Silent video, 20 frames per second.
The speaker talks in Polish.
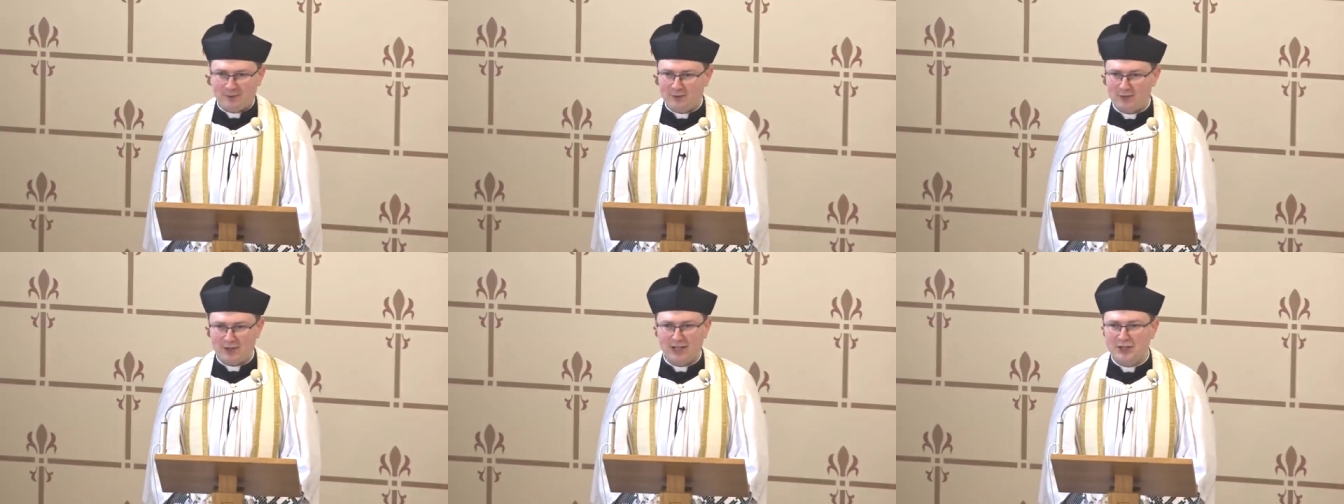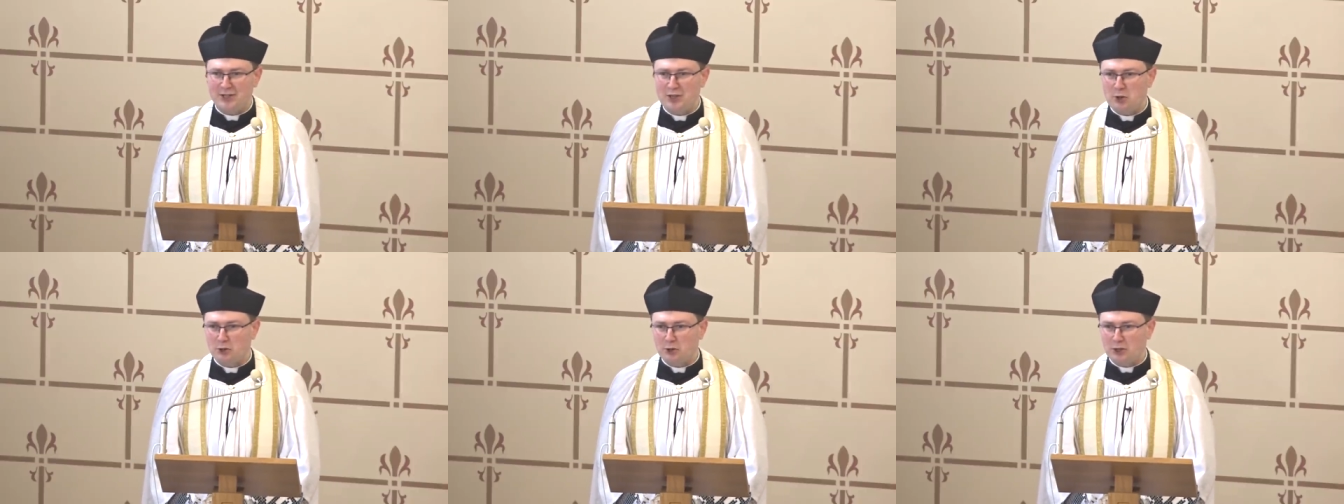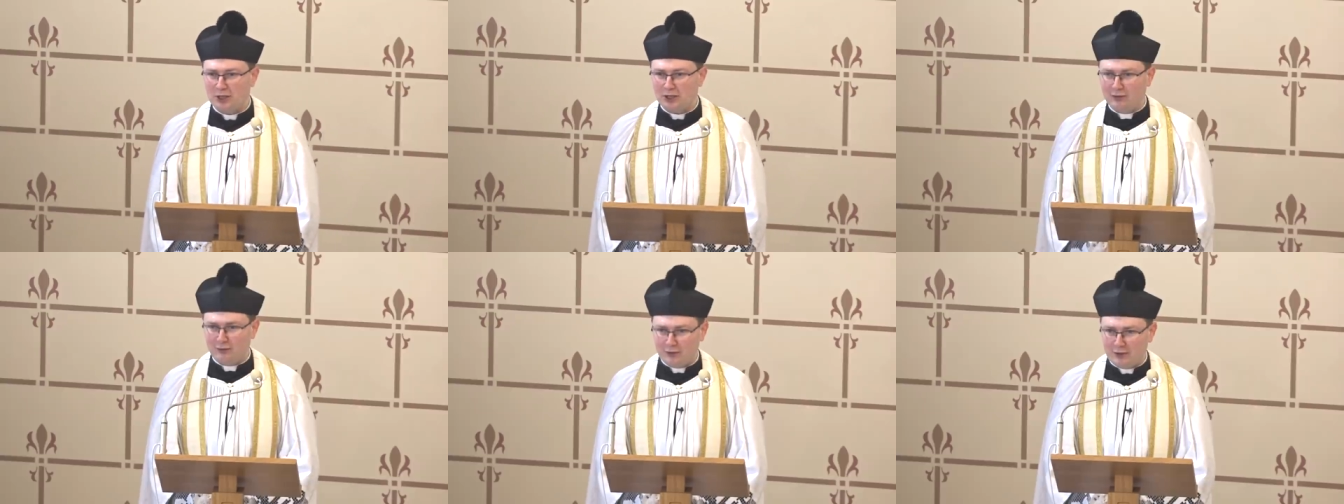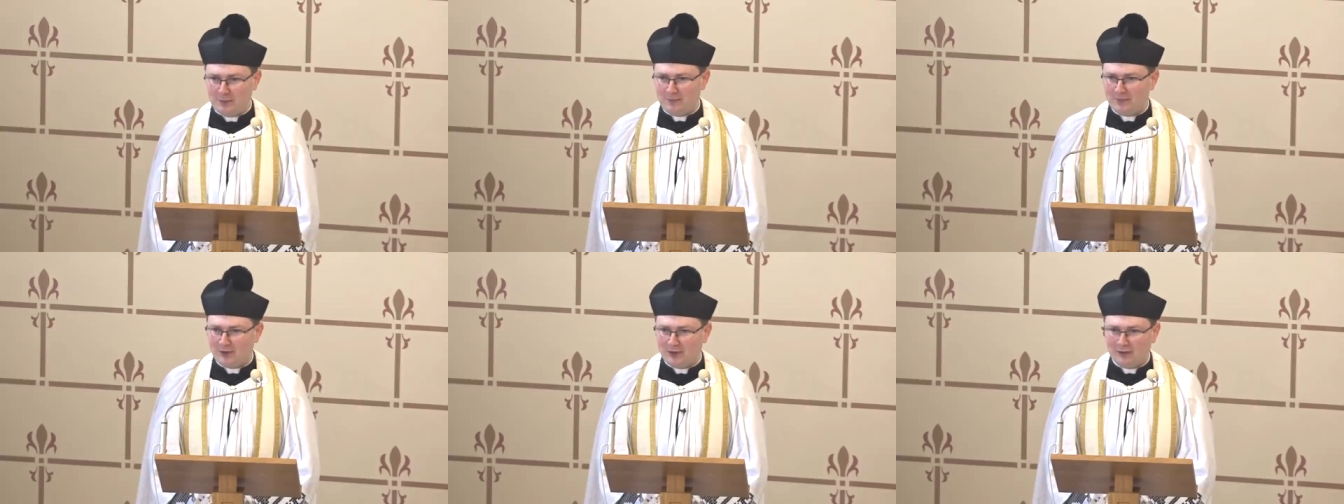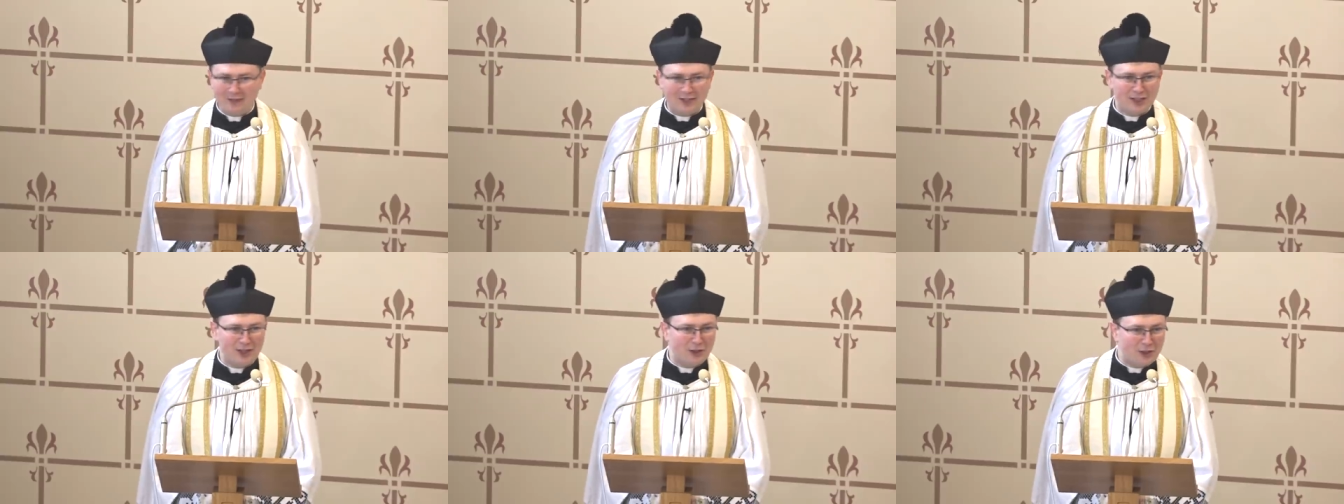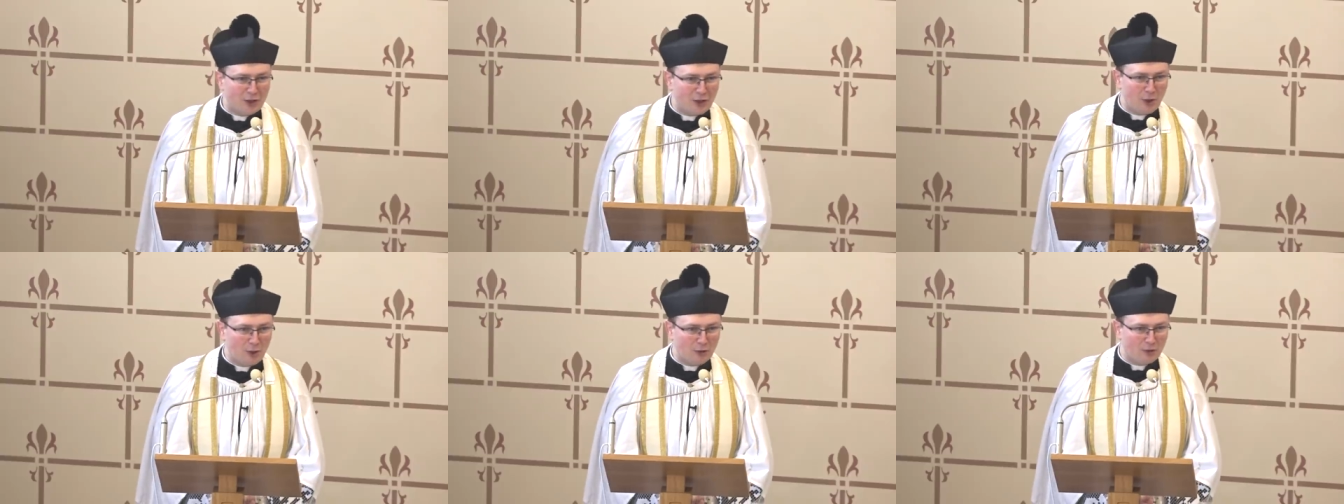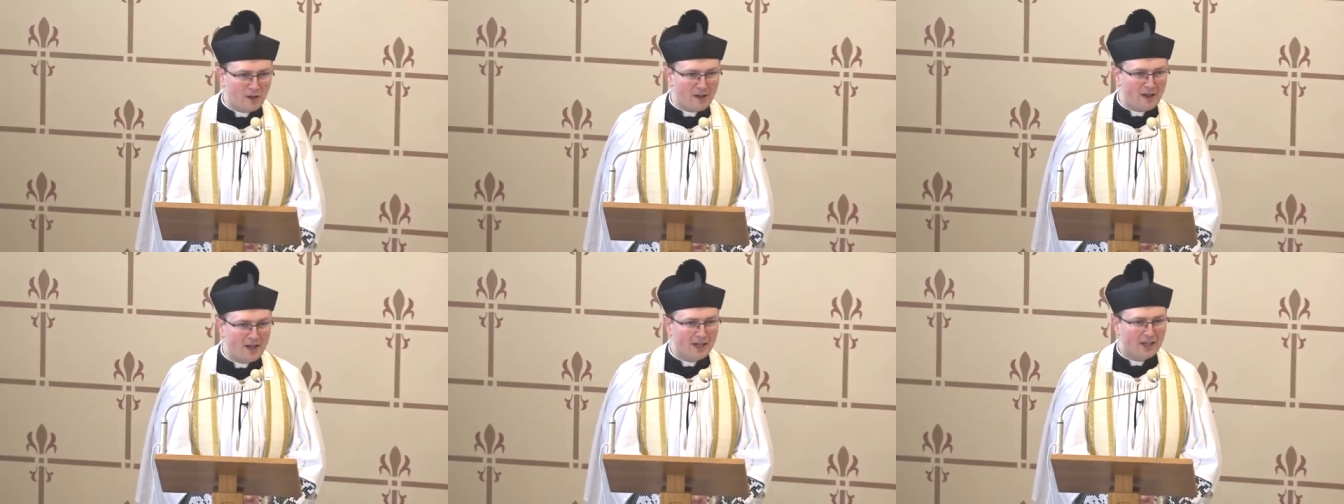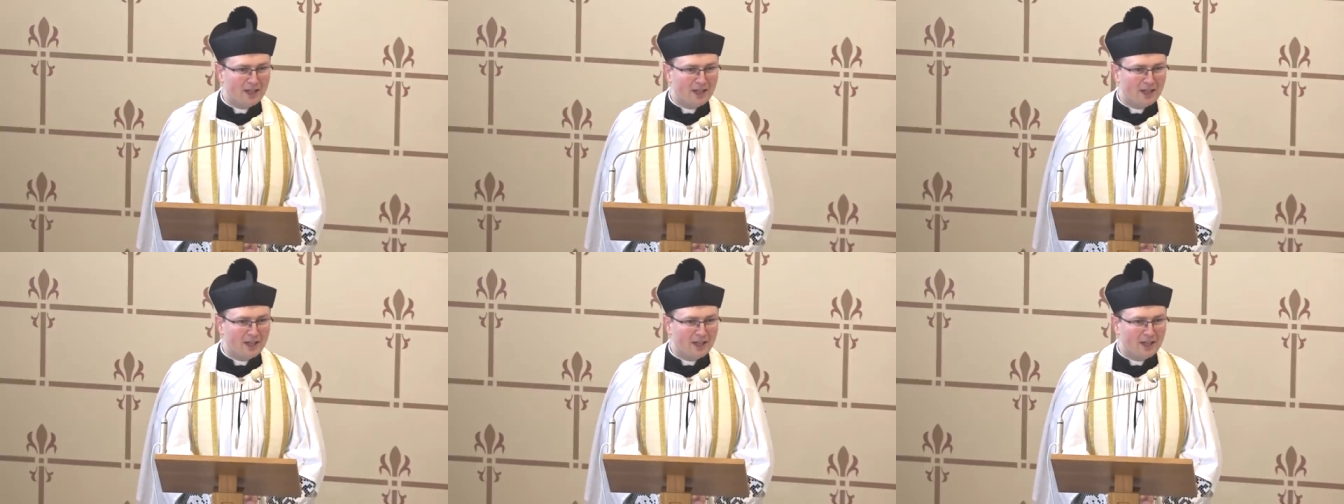wcale nie odkrywczy, wcale nie nowy.